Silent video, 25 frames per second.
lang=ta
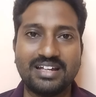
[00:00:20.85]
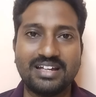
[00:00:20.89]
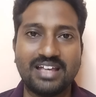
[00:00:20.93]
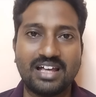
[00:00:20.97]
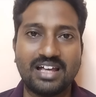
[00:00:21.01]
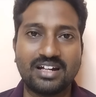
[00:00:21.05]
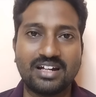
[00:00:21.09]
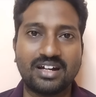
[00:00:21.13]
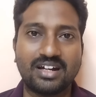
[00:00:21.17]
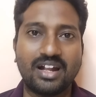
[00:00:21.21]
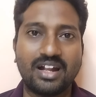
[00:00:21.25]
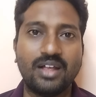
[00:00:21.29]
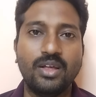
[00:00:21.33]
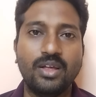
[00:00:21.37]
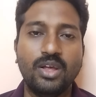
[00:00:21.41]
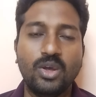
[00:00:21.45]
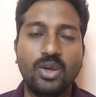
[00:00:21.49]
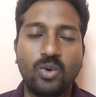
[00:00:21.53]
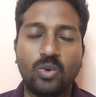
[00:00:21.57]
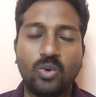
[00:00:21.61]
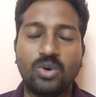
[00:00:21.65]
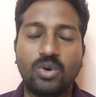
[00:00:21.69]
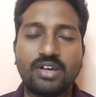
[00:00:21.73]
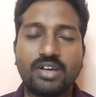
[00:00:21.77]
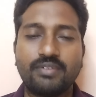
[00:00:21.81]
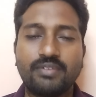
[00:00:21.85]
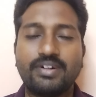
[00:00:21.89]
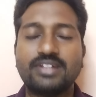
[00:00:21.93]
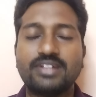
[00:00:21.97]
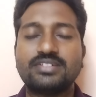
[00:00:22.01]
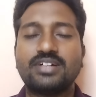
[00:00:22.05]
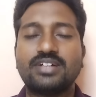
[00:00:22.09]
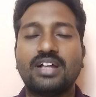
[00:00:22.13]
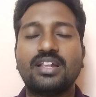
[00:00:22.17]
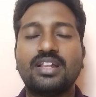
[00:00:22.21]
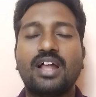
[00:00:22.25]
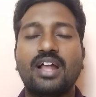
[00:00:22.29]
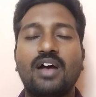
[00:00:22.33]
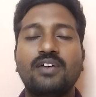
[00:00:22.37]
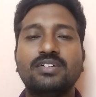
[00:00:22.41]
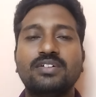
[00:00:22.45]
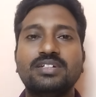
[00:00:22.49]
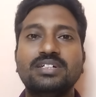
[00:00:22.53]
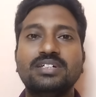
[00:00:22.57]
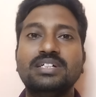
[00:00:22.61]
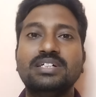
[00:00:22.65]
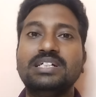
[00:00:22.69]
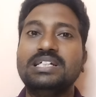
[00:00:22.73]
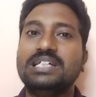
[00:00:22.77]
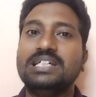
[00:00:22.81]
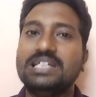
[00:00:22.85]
ரெடியாக இருக்கிறேன் ஓகே ஃப்ரெண்ட்ஸ் அதாவது